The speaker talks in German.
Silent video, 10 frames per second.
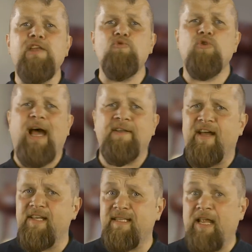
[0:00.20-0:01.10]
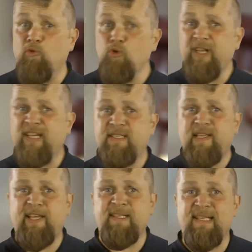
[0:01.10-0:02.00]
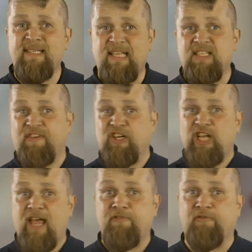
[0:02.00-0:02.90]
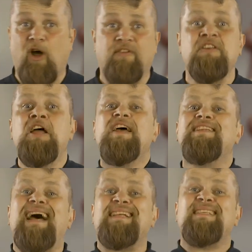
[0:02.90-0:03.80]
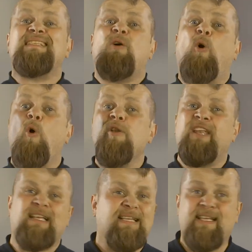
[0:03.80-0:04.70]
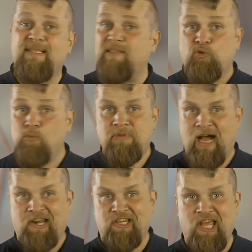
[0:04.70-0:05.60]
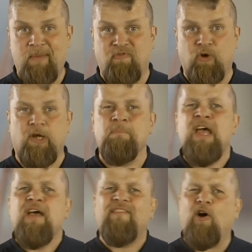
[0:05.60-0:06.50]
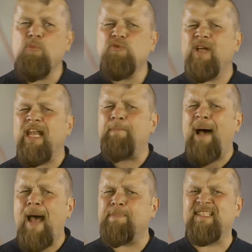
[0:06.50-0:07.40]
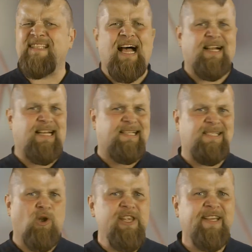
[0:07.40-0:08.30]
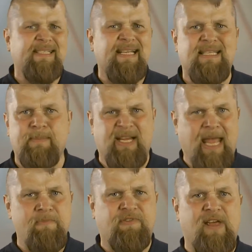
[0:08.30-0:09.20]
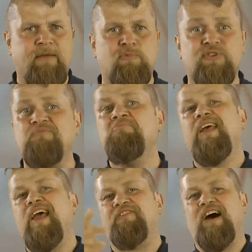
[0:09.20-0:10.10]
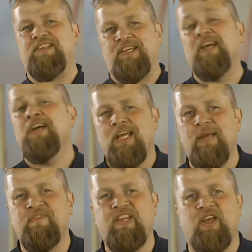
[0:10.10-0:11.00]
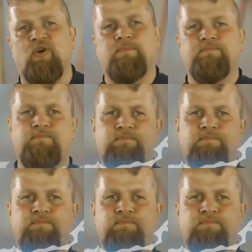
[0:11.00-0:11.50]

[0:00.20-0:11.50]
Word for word: Uganda ist ein unchristliches Gesetz verschärft worden, das es ohne das Christentum gar nicht geben würde. Warum sogar der Papst sagt, dass solche Gesetze bekämpft werden müssen, erfahrt ihr im Video.